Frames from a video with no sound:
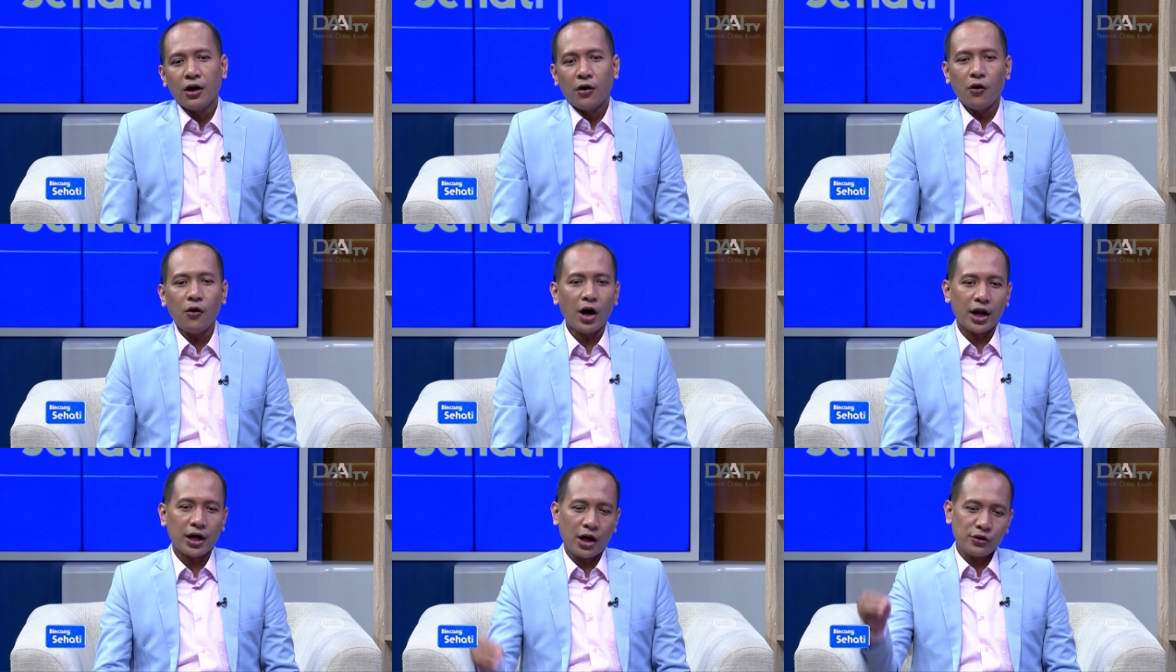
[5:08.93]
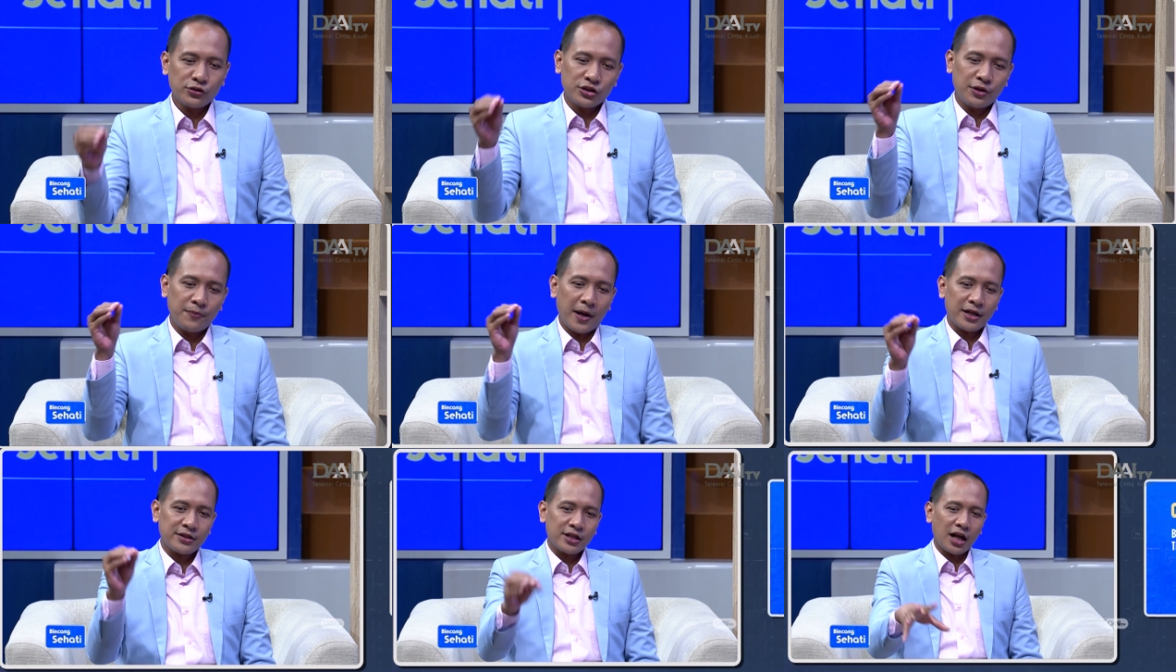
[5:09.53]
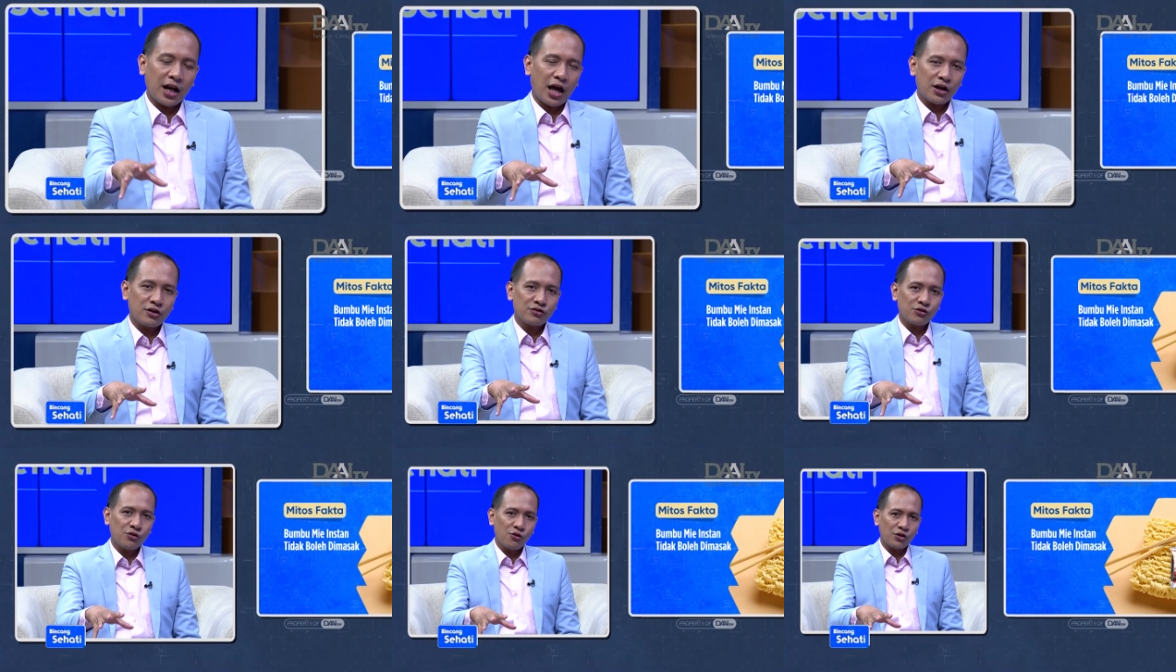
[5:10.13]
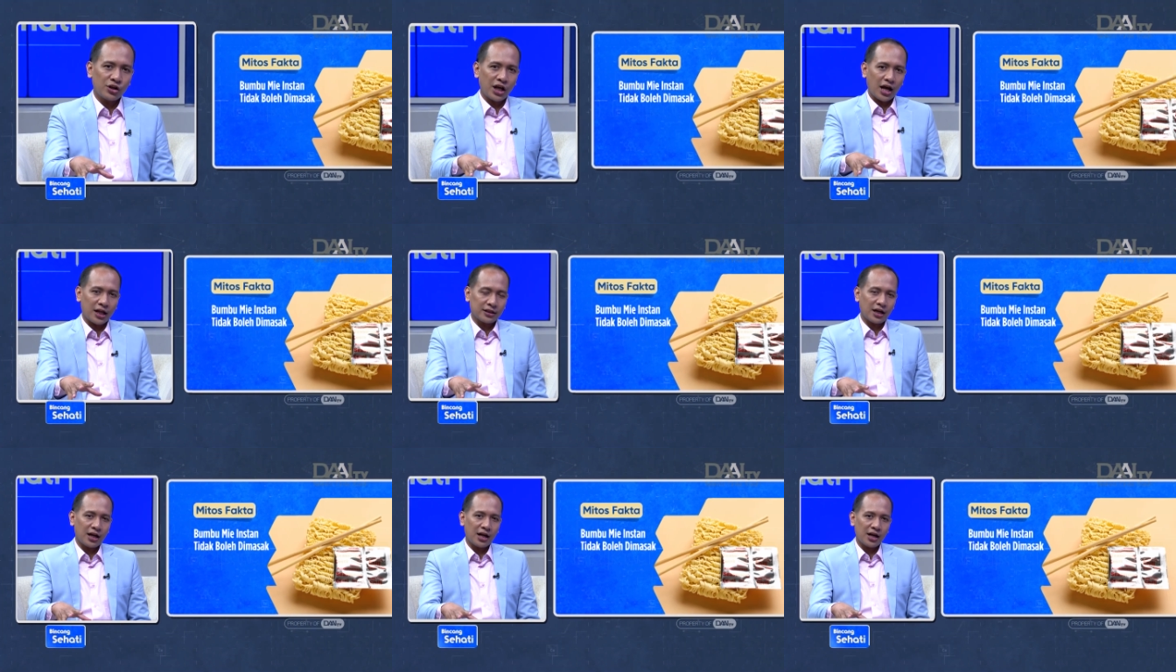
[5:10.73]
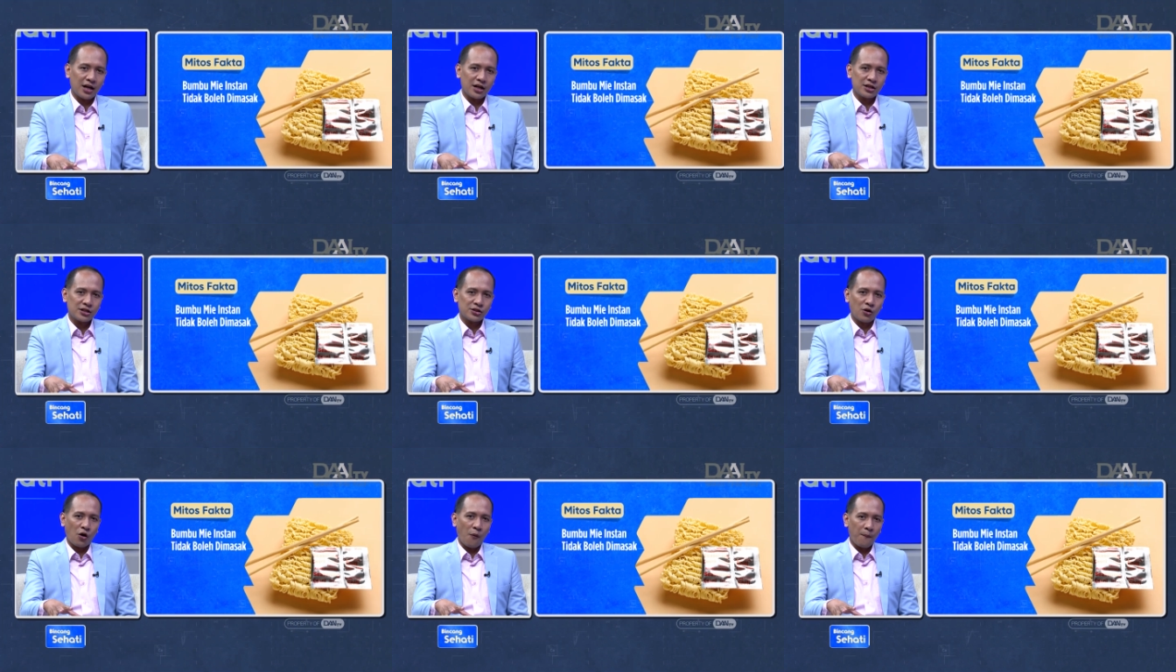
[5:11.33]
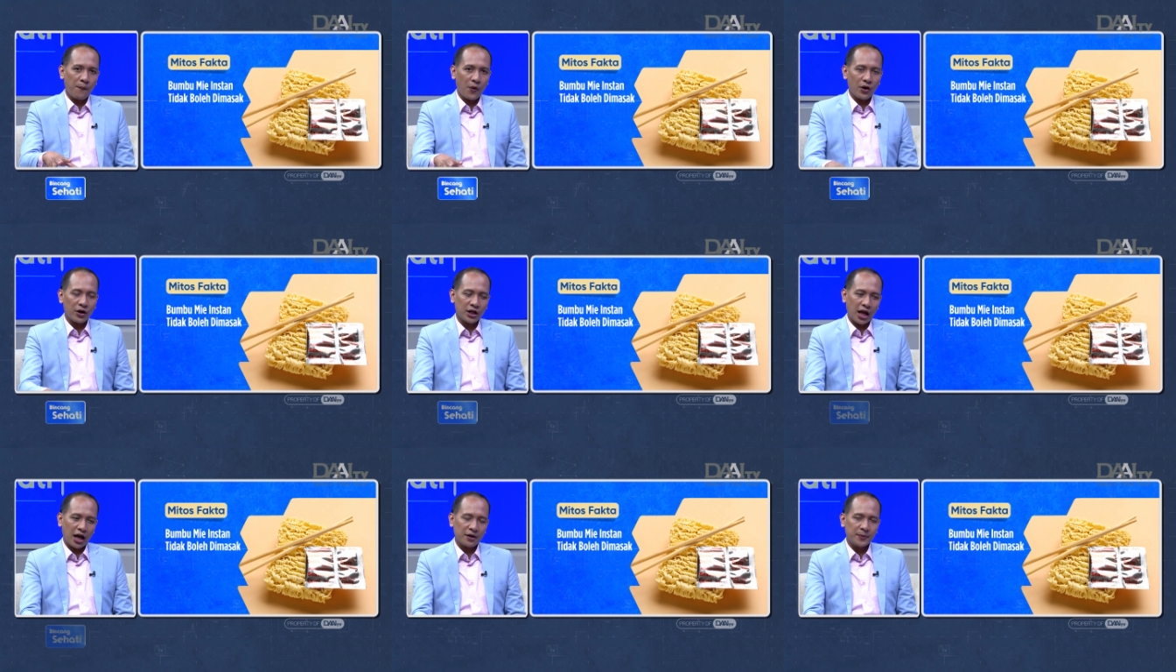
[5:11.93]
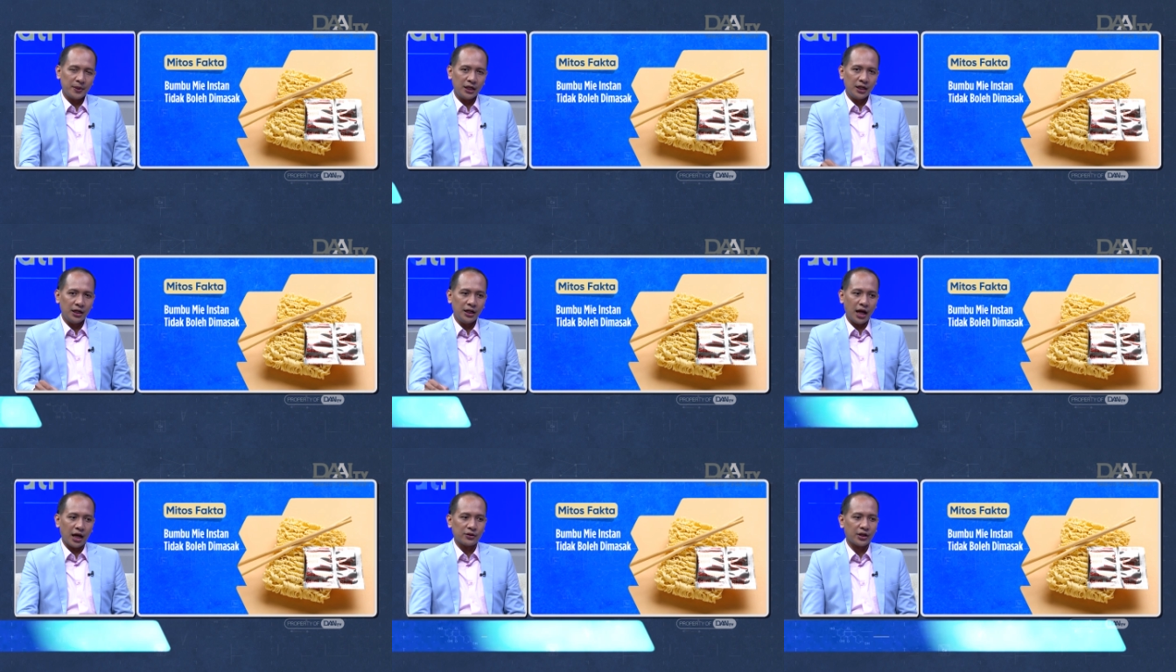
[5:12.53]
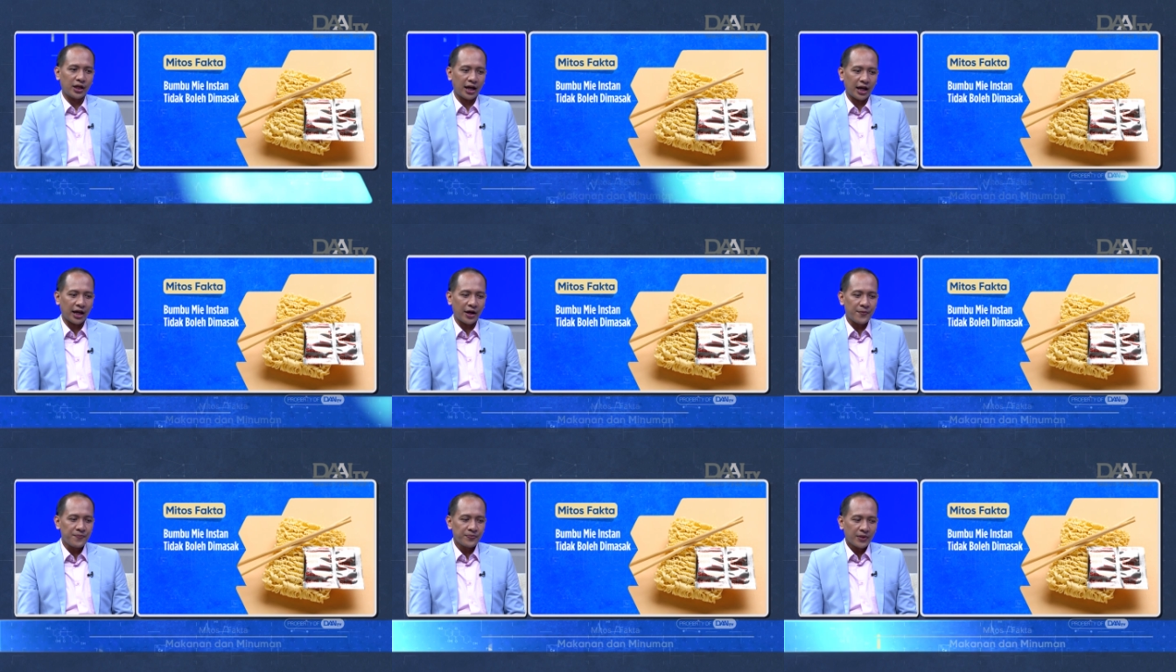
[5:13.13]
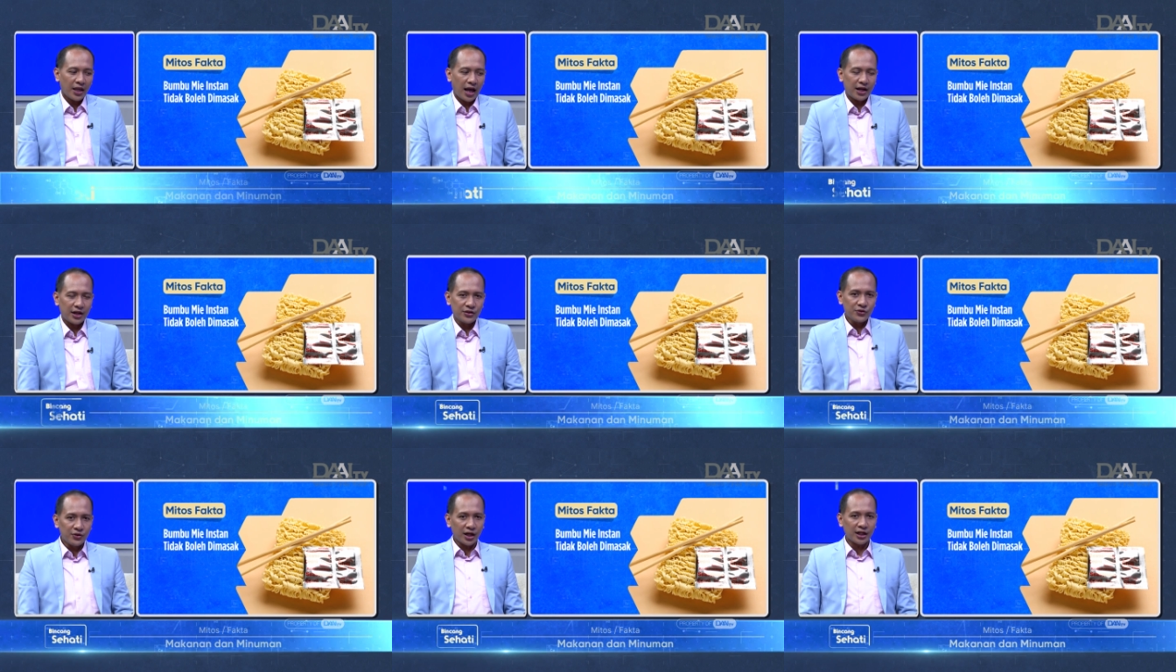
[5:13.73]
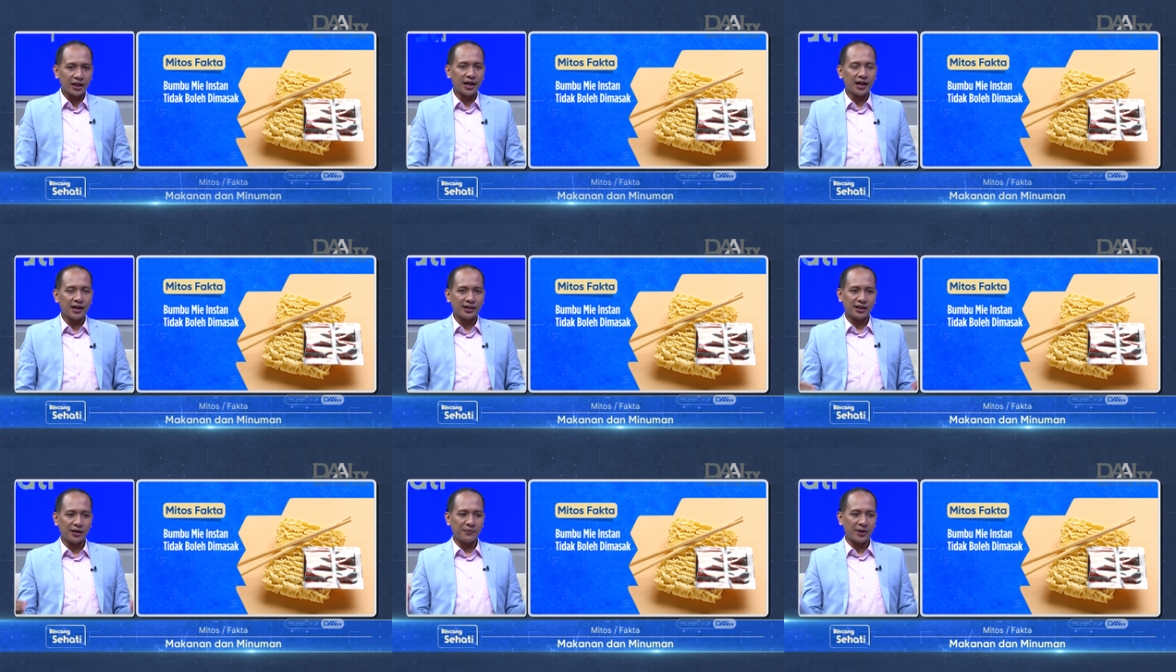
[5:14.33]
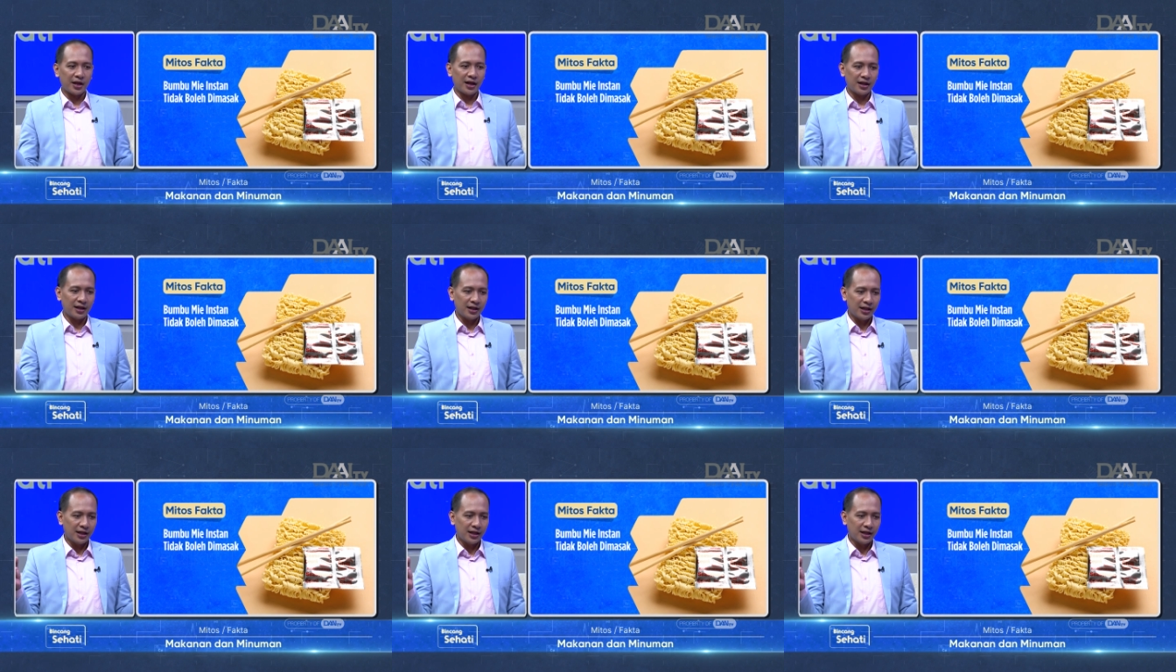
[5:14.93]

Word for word: oh harus dimasak langsung di atas kompor, di air mendidih atau yang kayak ada juga nih ya tim yang